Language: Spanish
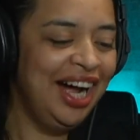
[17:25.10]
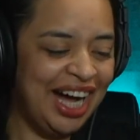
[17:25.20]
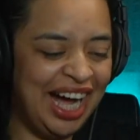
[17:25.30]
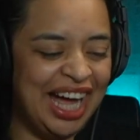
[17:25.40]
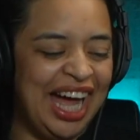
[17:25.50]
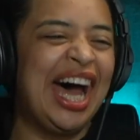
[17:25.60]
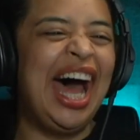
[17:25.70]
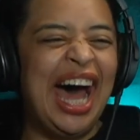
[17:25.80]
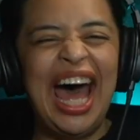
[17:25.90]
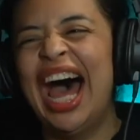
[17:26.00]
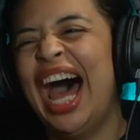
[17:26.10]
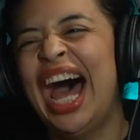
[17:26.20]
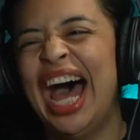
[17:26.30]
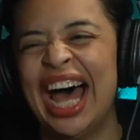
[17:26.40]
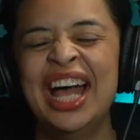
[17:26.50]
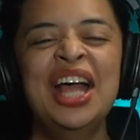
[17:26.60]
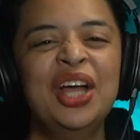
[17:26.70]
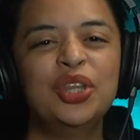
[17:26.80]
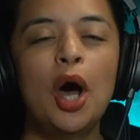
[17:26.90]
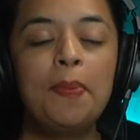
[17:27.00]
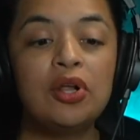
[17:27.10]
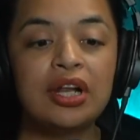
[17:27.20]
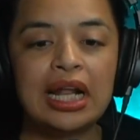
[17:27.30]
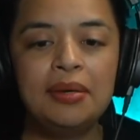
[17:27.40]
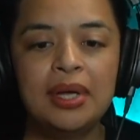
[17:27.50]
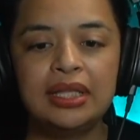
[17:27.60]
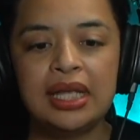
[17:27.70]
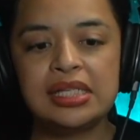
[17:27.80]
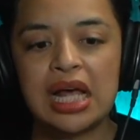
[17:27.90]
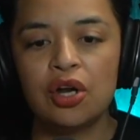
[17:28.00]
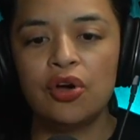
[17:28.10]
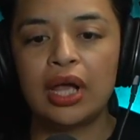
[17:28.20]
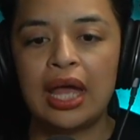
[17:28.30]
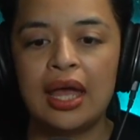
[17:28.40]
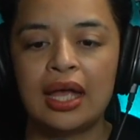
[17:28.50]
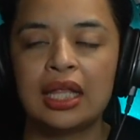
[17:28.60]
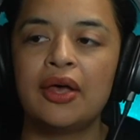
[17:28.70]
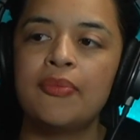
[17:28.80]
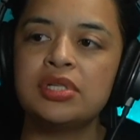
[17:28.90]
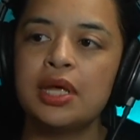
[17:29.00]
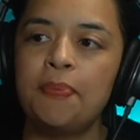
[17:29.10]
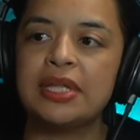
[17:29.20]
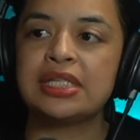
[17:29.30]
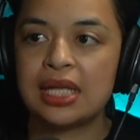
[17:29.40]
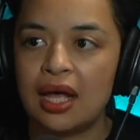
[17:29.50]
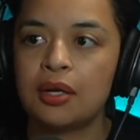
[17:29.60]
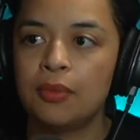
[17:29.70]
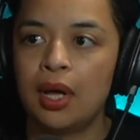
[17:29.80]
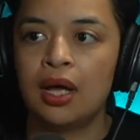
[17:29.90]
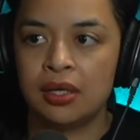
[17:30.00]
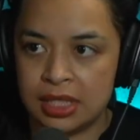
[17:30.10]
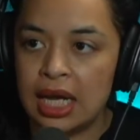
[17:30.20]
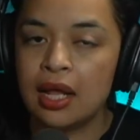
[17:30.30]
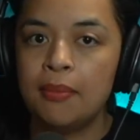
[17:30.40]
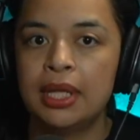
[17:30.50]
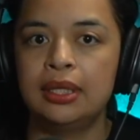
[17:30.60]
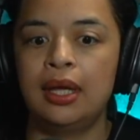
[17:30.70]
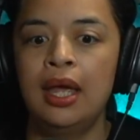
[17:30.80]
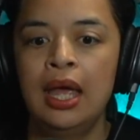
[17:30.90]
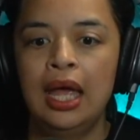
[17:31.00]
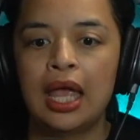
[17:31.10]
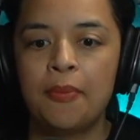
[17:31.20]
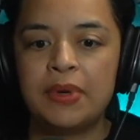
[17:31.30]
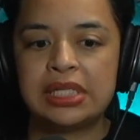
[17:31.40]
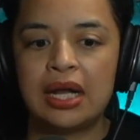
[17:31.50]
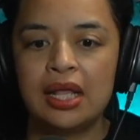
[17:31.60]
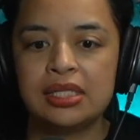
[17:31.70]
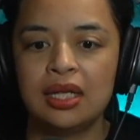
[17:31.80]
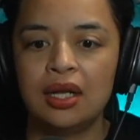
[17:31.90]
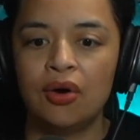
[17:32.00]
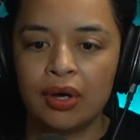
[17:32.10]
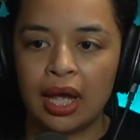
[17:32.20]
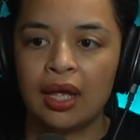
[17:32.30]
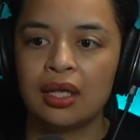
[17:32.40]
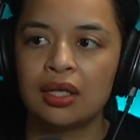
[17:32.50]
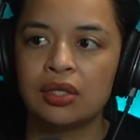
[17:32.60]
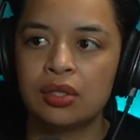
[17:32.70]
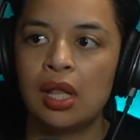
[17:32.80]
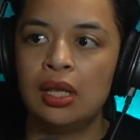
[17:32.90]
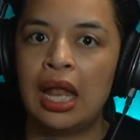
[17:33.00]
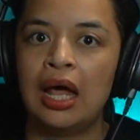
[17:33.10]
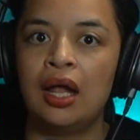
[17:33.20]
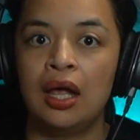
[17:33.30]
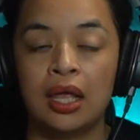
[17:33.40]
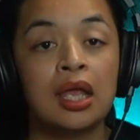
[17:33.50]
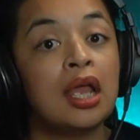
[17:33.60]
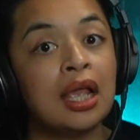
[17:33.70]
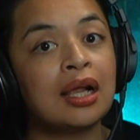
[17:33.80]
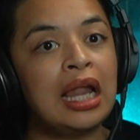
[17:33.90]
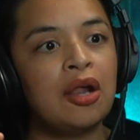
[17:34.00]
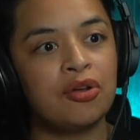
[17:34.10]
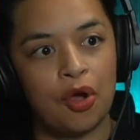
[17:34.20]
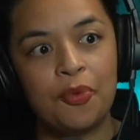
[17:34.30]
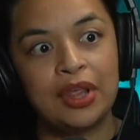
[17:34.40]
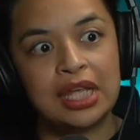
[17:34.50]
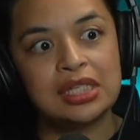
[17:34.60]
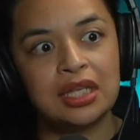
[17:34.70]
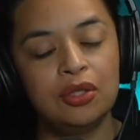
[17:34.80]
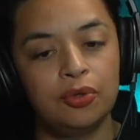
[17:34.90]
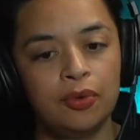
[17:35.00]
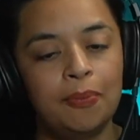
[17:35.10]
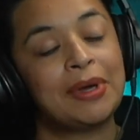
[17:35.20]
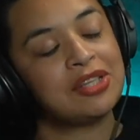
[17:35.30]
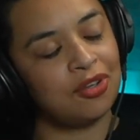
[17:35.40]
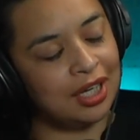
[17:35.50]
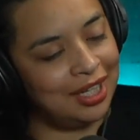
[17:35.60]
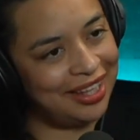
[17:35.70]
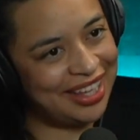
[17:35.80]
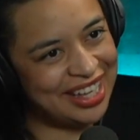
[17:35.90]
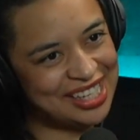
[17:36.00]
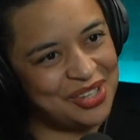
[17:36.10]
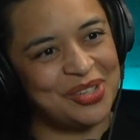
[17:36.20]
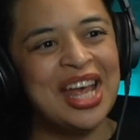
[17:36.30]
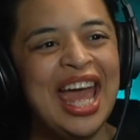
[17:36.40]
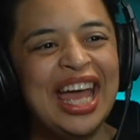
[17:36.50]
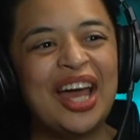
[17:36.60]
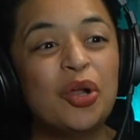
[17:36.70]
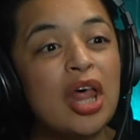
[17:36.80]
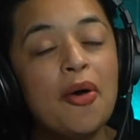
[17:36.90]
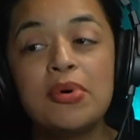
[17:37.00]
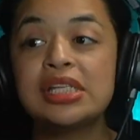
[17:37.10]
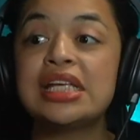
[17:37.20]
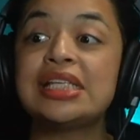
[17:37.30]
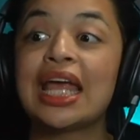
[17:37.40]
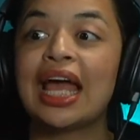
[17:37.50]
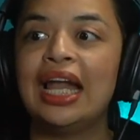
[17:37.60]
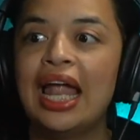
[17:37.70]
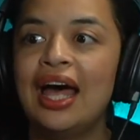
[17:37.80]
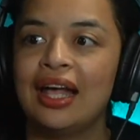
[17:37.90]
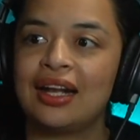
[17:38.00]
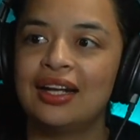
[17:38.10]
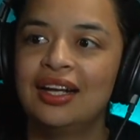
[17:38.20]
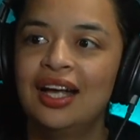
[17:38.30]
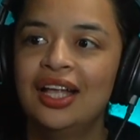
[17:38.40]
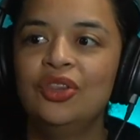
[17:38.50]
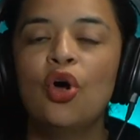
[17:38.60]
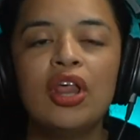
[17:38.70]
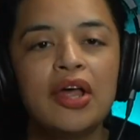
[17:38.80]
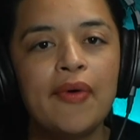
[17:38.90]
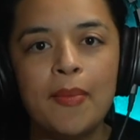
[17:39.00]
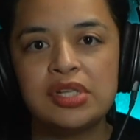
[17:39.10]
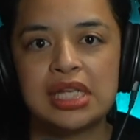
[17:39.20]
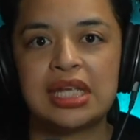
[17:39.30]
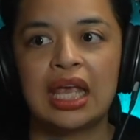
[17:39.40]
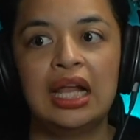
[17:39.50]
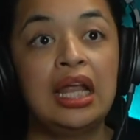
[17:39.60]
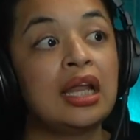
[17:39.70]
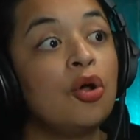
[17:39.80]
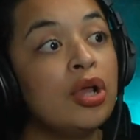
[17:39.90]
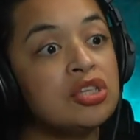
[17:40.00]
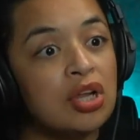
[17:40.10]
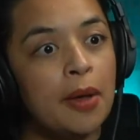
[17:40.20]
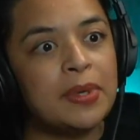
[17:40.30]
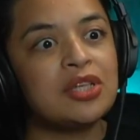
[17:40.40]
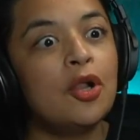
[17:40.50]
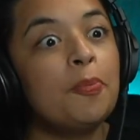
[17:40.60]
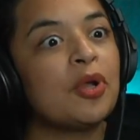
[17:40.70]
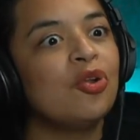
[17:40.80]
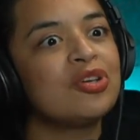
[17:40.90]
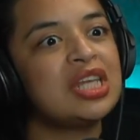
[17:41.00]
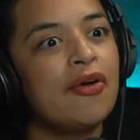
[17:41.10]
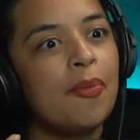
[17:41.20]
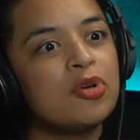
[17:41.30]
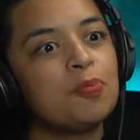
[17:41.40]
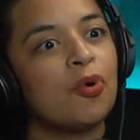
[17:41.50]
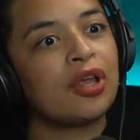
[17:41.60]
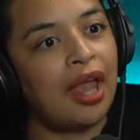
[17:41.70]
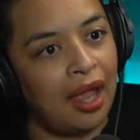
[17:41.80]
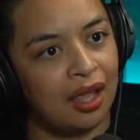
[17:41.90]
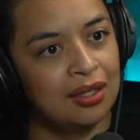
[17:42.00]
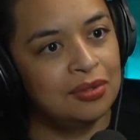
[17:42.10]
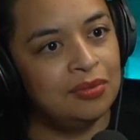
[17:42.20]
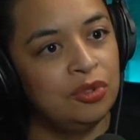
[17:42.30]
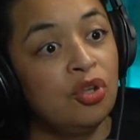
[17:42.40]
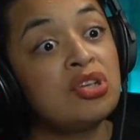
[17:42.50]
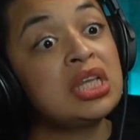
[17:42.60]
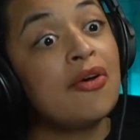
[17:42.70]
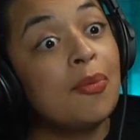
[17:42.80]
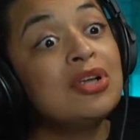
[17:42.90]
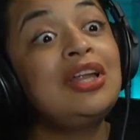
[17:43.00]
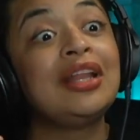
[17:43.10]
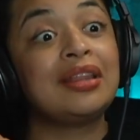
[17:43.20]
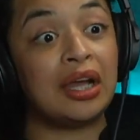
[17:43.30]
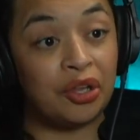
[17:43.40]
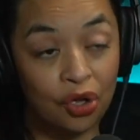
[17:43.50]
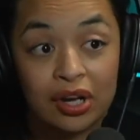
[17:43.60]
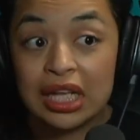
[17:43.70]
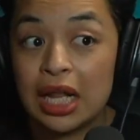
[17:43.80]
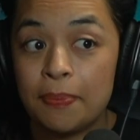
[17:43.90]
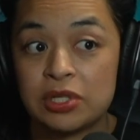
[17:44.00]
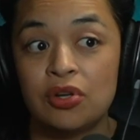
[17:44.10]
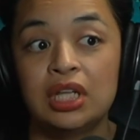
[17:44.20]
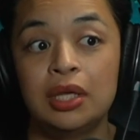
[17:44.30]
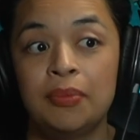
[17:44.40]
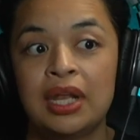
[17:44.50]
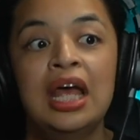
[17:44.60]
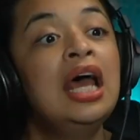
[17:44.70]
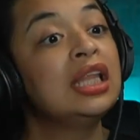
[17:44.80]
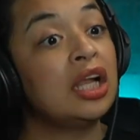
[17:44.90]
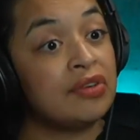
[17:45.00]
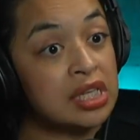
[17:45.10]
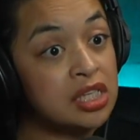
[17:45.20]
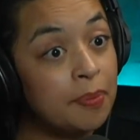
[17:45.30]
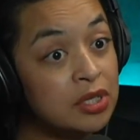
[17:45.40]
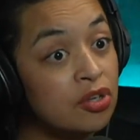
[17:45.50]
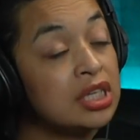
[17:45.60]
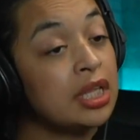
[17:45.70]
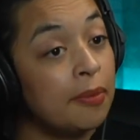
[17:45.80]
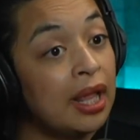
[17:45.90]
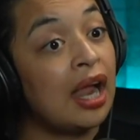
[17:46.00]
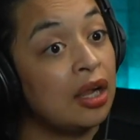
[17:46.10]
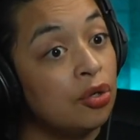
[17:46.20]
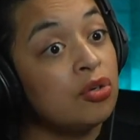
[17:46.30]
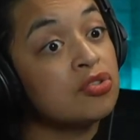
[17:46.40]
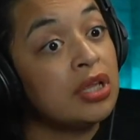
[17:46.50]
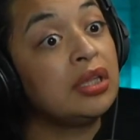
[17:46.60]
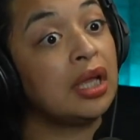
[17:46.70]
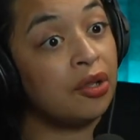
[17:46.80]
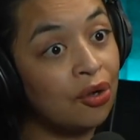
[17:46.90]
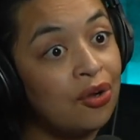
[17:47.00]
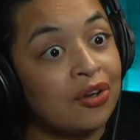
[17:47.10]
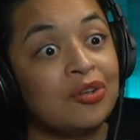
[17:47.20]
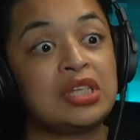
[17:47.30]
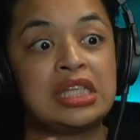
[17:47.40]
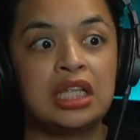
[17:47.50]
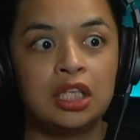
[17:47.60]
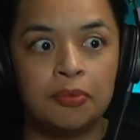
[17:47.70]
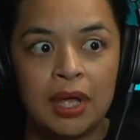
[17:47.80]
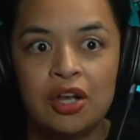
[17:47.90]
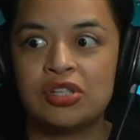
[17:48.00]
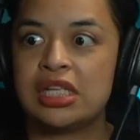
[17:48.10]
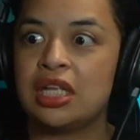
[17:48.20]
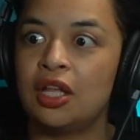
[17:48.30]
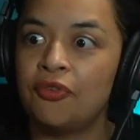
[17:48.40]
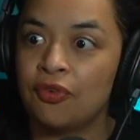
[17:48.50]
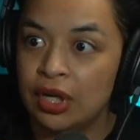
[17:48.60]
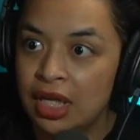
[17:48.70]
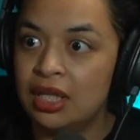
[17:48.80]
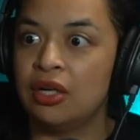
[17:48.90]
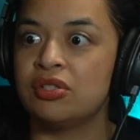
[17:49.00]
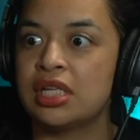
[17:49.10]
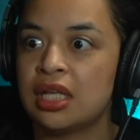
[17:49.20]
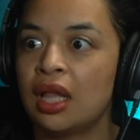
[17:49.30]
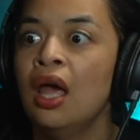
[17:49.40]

Sí, No, pero realmente es algo que, que debemos de pensar eh, seriamente y empezar a decir, ok, y, claro, como dijiste tú, pastora Lidia Jesús, que no, debemos de señalar. Sí. No debemos de señalar. Lo hizo una persona, pero no sabemos por qué. No sabemos la interior de la persona también. Tal vez esa persona está bregando con su interior, no se siente bien, no se siente bonita, no se siente...